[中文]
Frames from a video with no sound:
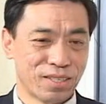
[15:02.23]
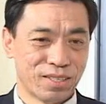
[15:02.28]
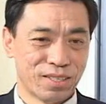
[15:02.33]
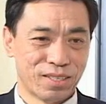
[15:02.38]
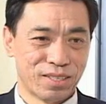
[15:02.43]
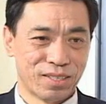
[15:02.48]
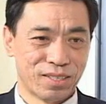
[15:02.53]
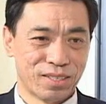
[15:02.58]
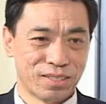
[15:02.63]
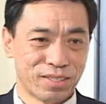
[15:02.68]

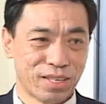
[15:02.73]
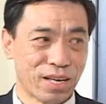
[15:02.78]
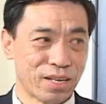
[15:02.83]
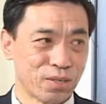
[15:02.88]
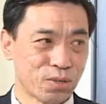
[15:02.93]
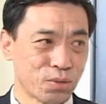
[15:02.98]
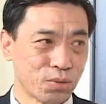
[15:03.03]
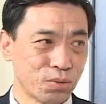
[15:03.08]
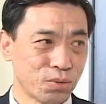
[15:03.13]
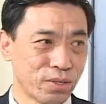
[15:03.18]
呃
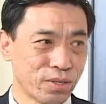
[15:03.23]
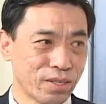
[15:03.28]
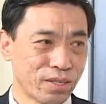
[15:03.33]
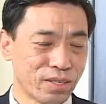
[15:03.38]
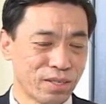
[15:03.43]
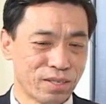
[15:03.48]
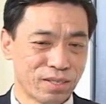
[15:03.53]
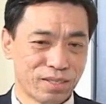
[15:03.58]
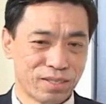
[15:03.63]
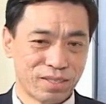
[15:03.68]
演出
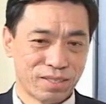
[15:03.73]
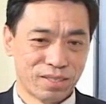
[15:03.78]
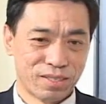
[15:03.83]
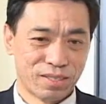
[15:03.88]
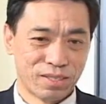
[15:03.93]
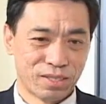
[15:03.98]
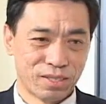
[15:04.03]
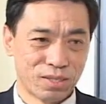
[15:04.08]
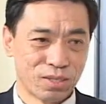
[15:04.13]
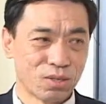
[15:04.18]
的
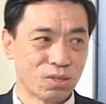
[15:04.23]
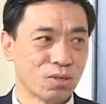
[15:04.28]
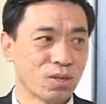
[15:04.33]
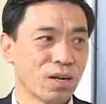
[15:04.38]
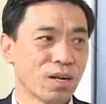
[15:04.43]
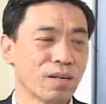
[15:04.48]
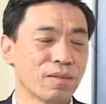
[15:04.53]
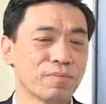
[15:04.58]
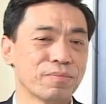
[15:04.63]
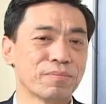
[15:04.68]
时候
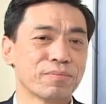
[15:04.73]
啊，